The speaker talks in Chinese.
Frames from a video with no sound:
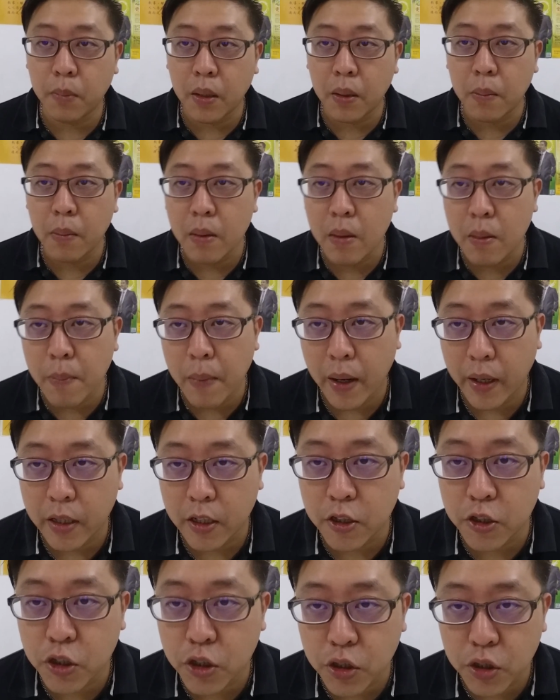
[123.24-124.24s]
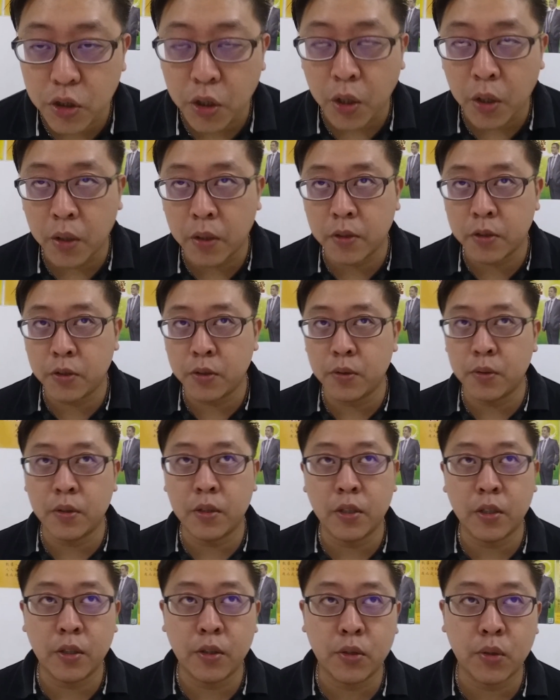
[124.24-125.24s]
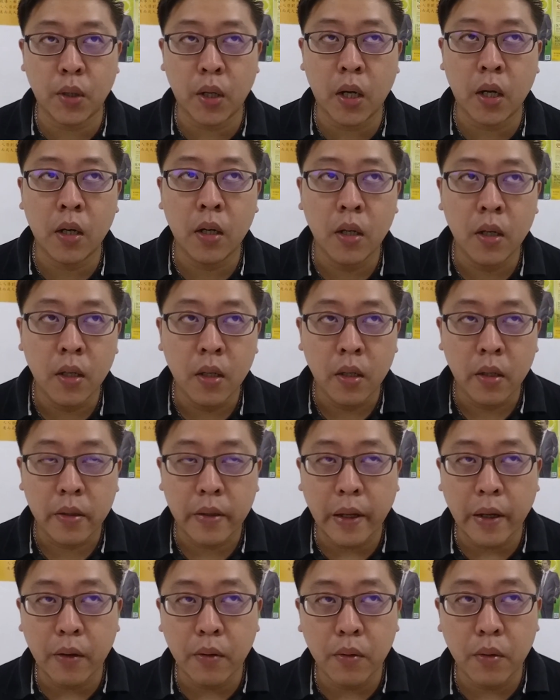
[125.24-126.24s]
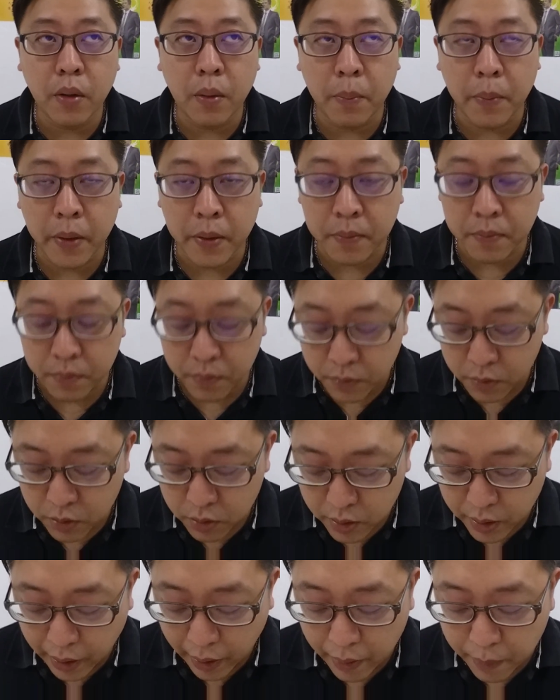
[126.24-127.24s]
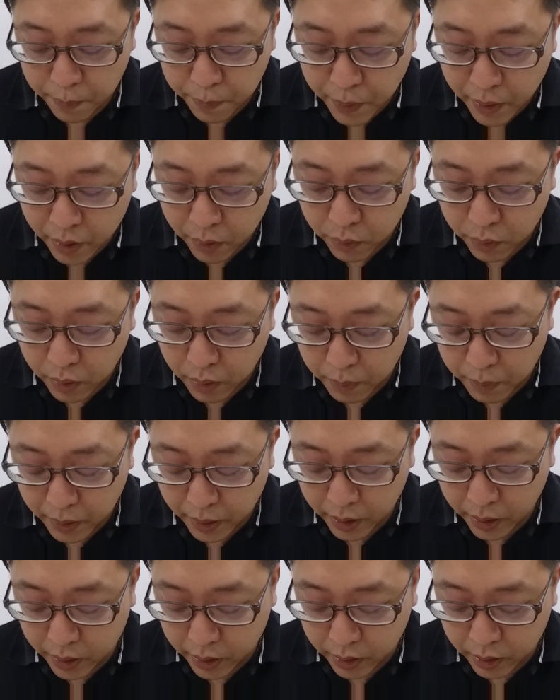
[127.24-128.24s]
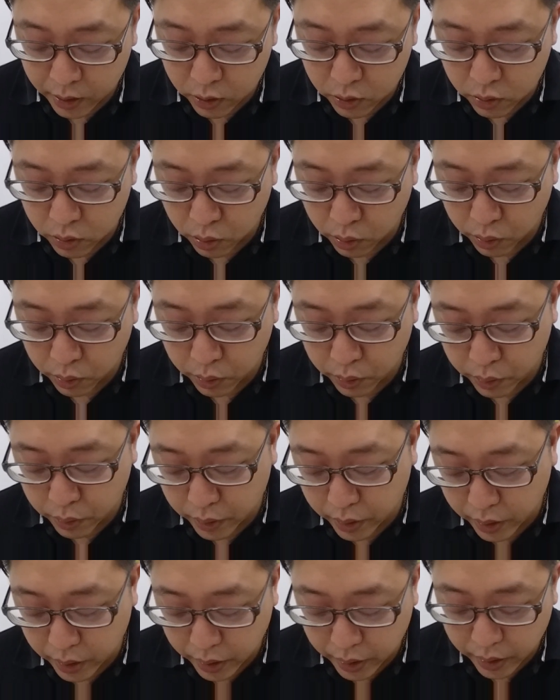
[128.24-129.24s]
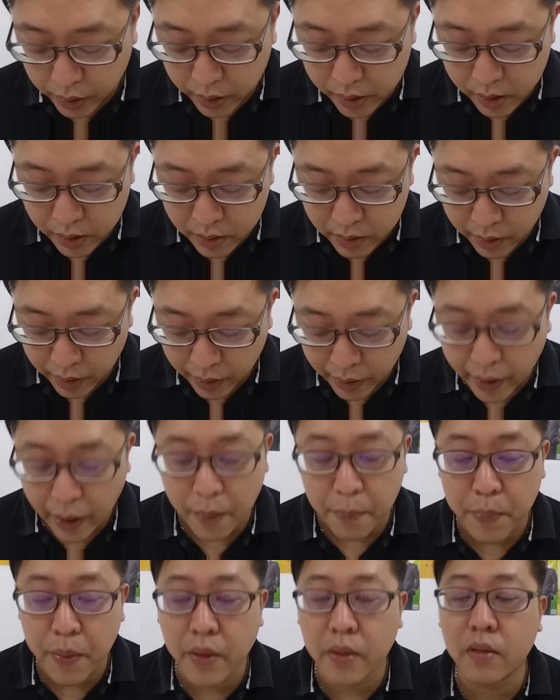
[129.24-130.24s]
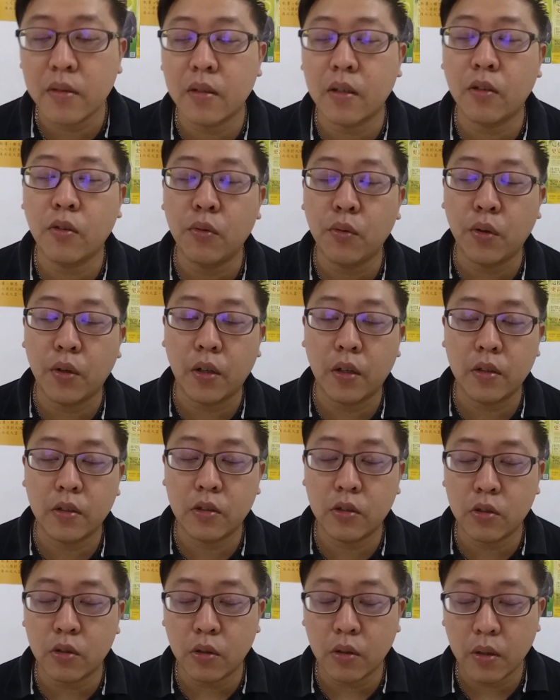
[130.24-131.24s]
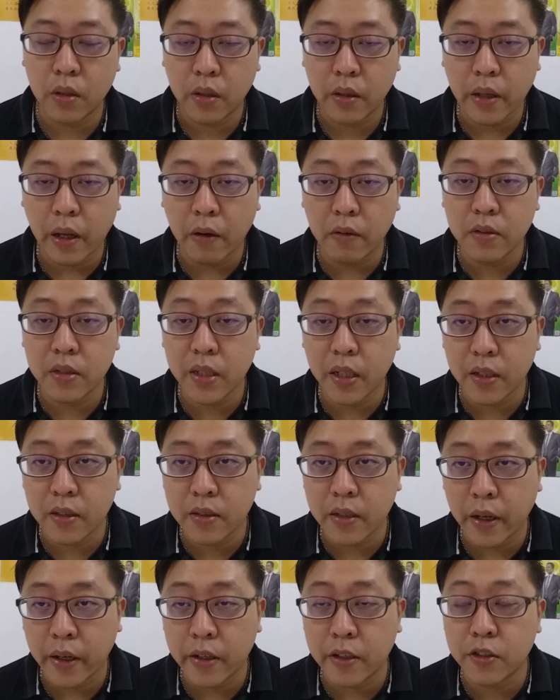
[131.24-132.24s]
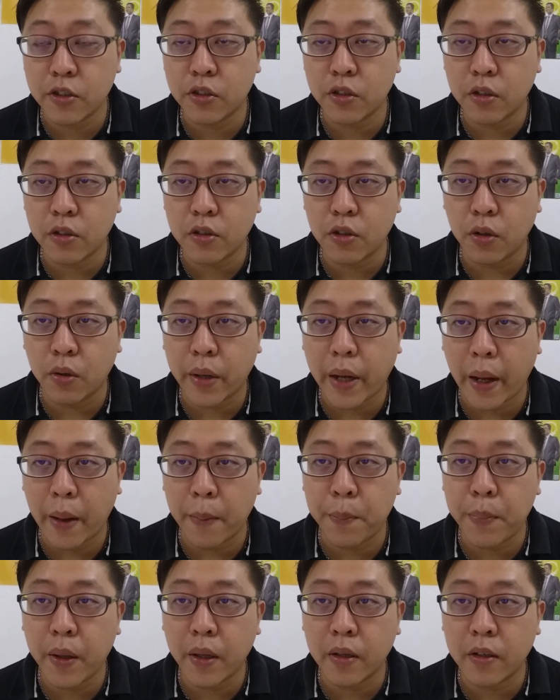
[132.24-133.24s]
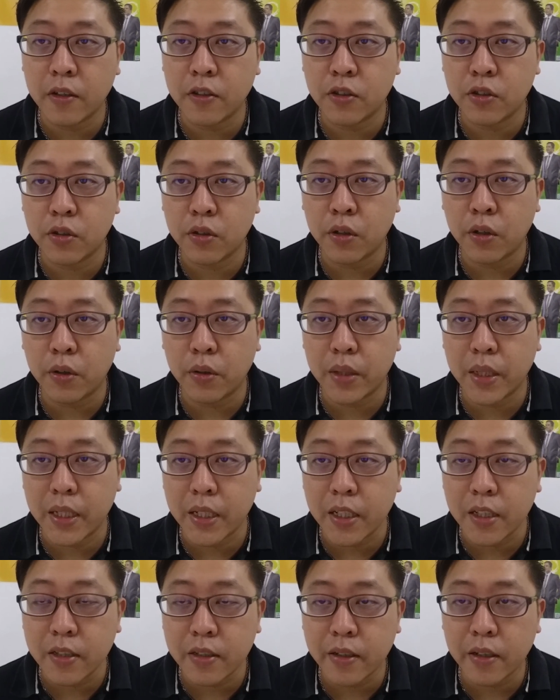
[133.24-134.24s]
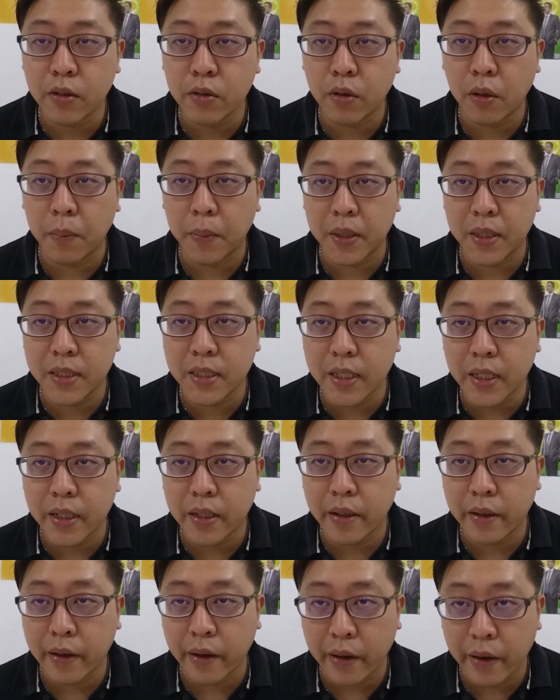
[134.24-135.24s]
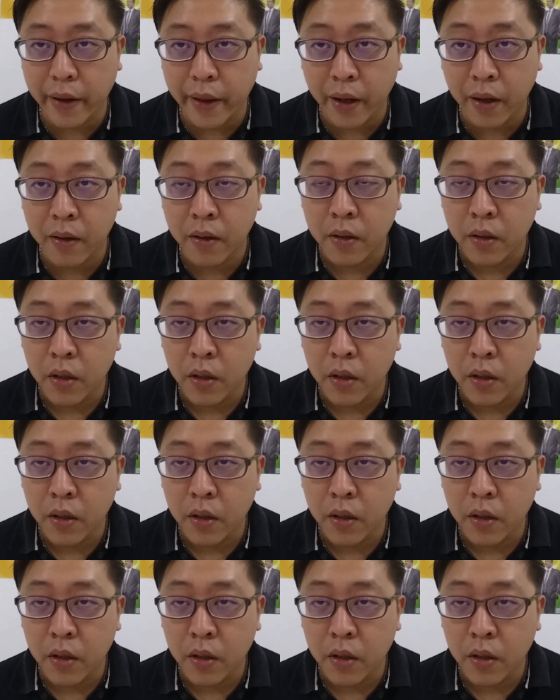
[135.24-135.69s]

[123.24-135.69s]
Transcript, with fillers: 命密码的时候，就是说，当我们改变我们的从以前改变生活到现在的时候，有改变的时候，提升我们正能量，